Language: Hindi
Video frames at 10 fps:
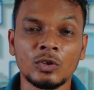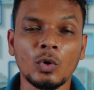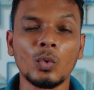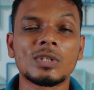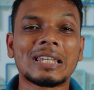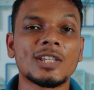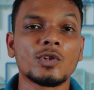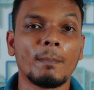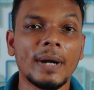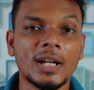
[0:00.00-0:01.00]
तो उसके
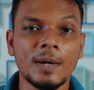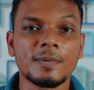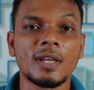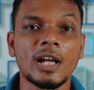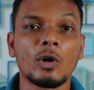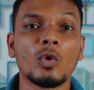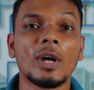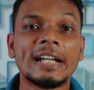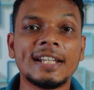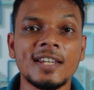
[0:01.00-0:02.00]
जो बेटर ऑप्शन है वो
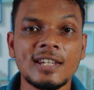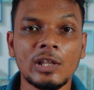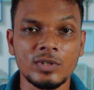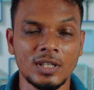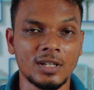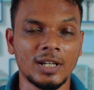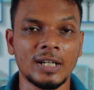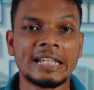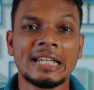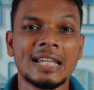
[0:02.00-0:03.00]
है डिजिटल ओशन का
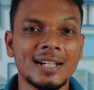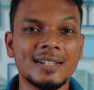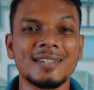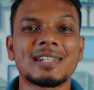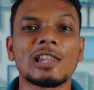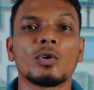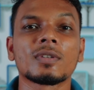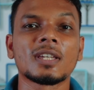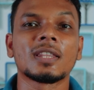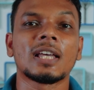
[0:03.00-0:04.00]
डिजिटल
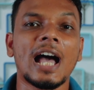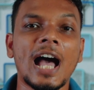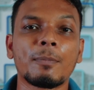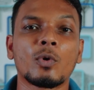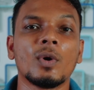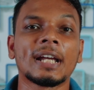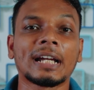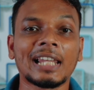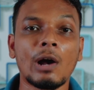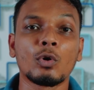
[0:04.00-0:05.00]
ओशन आपको एक
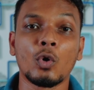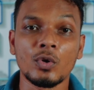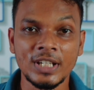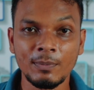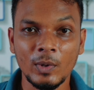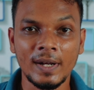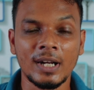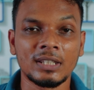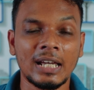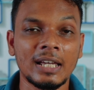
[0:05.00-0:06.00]
क्लाउड होस्टिंग प्रोवाइड
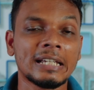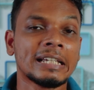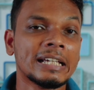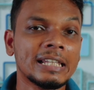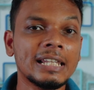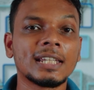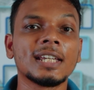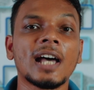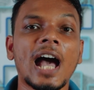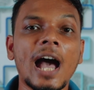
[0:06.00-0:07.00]
करता है
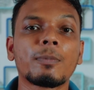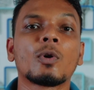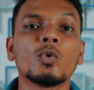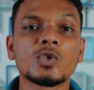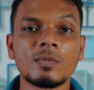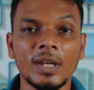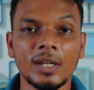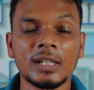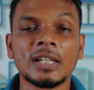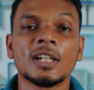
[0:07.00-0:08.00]
लेकिन आपको उसमें
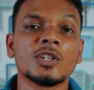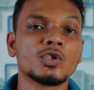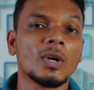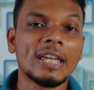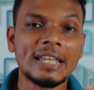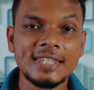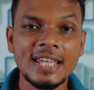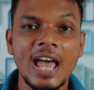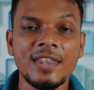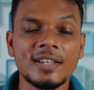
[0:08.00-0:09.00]
जो एन जी
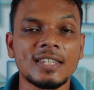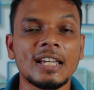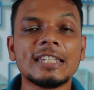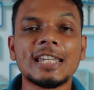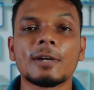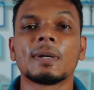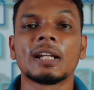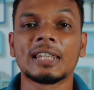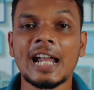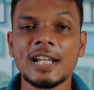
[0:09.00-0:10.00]
एन एक्स है या
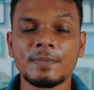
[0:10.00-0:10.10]
फिर लाइट